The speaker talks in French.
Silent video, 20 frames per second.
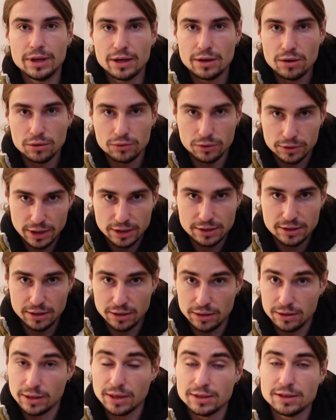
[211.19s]
D'accord Donc ça,
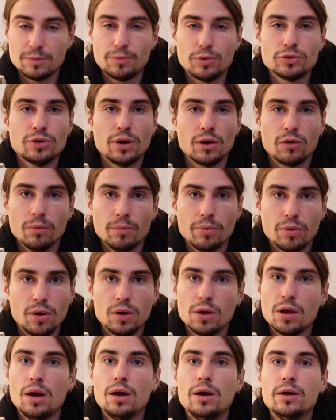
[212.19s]
c'est très important à
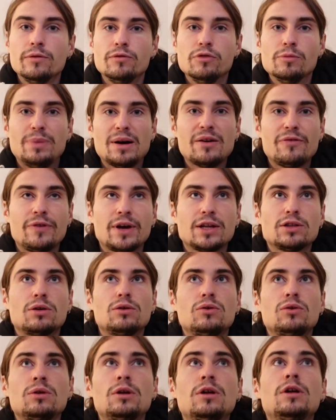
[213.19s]
comprendre. Faut pas faire
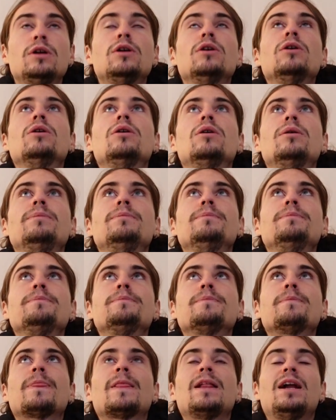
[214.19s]
dans
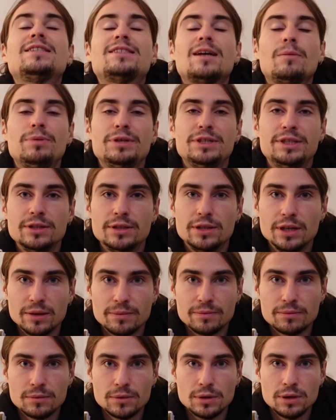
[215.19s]
euh, la simplicité.